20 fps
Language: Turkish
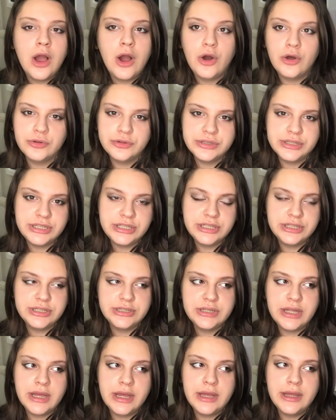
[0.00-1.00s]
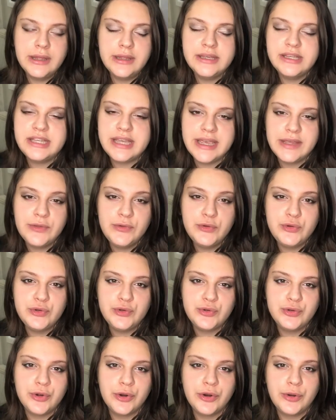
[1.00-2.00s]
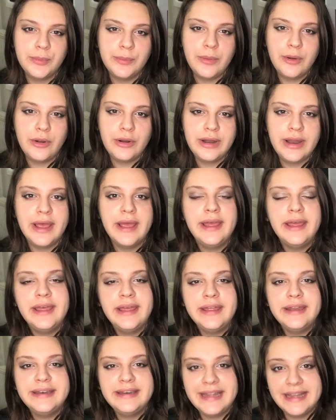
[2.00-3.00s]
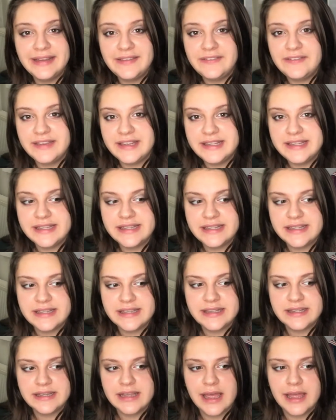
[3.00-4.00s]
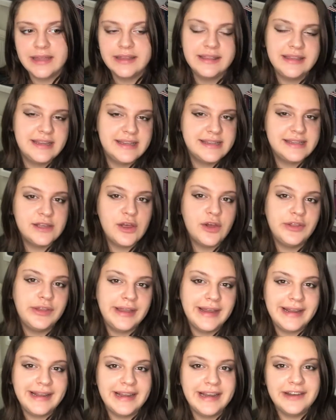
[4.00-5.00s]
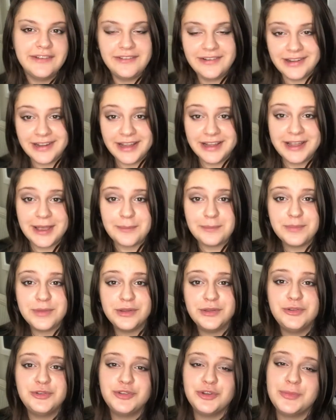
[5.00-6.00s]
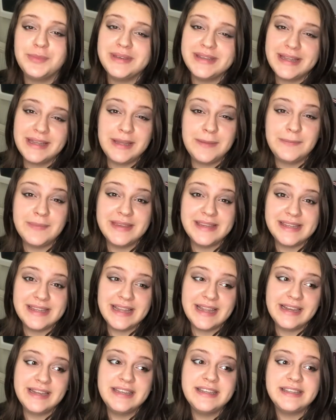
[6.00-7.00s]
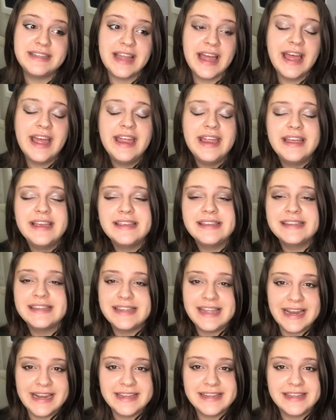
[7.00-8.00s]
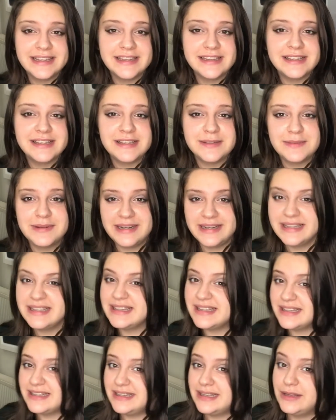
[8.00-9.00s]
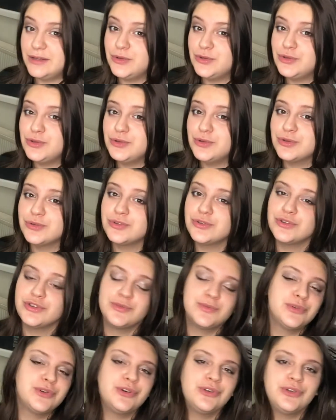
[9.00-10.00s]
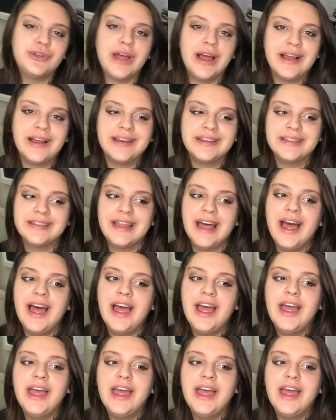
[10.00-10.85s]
Onun dışında şey düşünüyorum böyle. Netflix dizi önerileri falan yapmayı düşünüyorum. İzlediğim dizileri işte sizlere tanıttım. Hani siz ne düşünüyorsunuz bu konu hakkında?